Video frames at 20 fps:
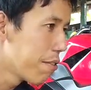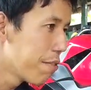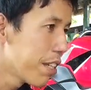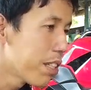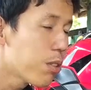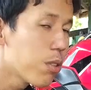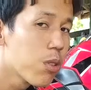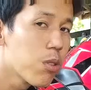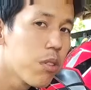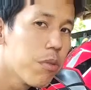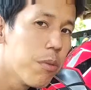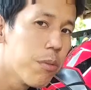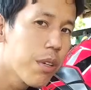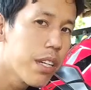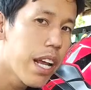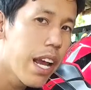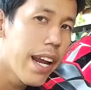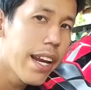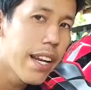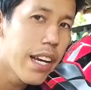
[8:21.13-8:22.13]
เฟซส่วนตัวผมก็
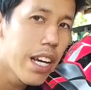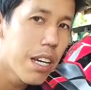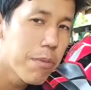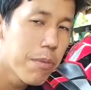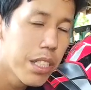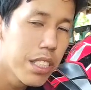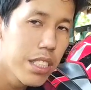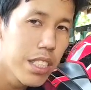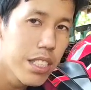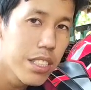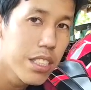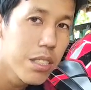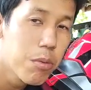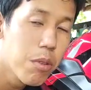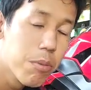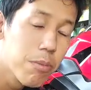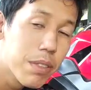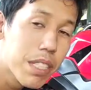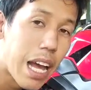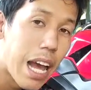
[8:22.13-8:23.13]
ได้นะครับ ในเจ็ดซีพ
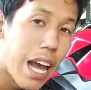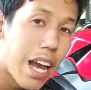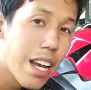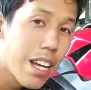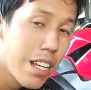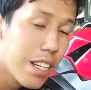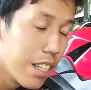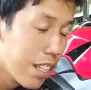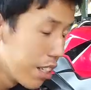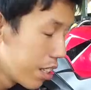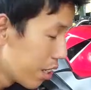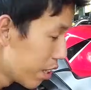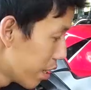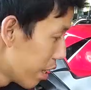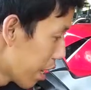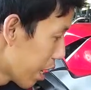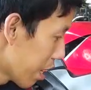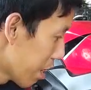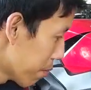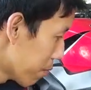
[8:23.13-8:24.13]
มสา
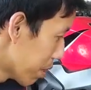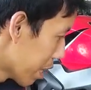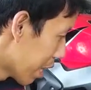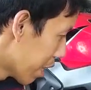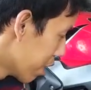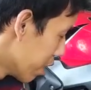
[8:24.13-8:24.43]
นะครับนะ